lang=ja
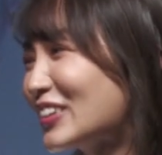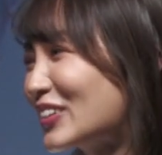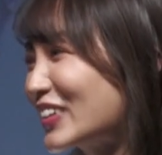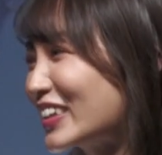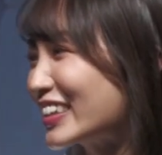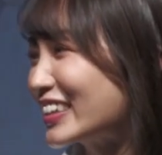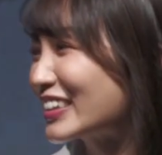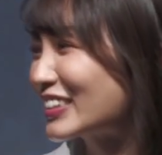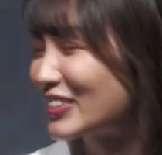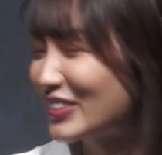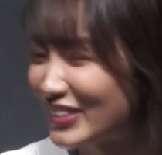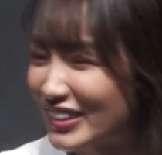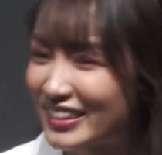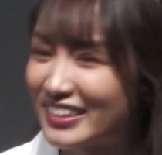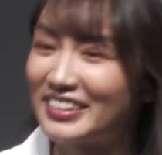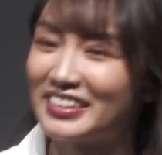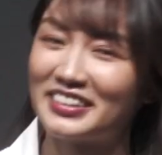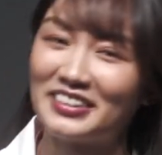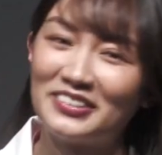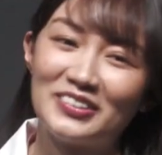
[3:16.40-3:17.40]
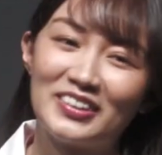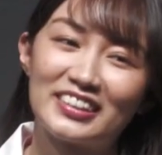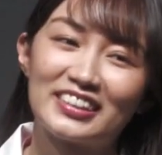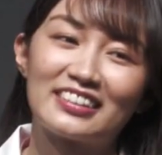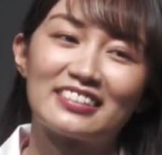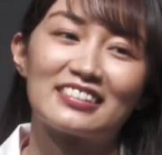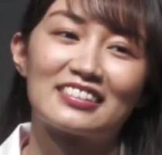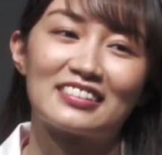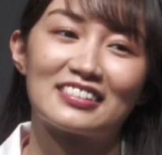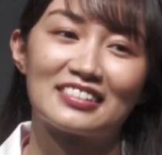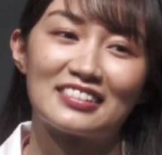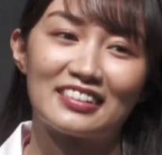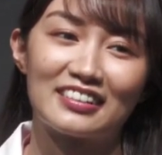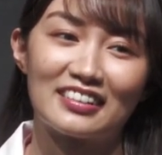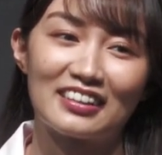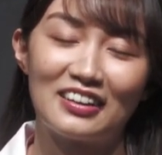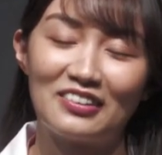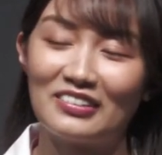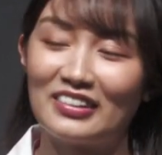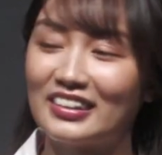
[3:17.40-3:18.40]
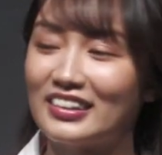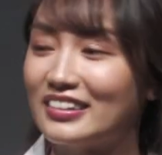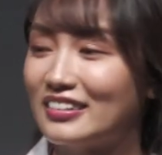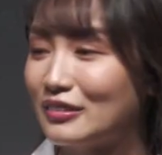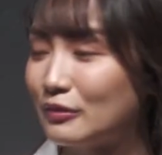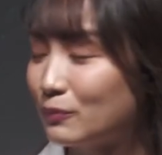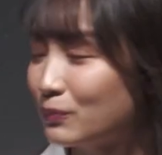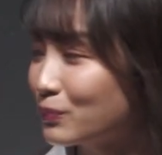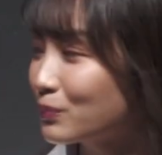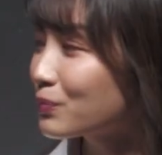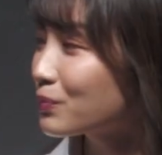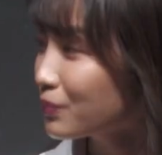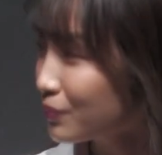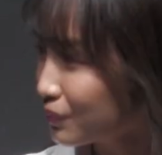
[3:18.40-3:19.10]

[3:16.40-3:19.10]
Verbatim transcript: それがすごい嬉しかったですねかわいいその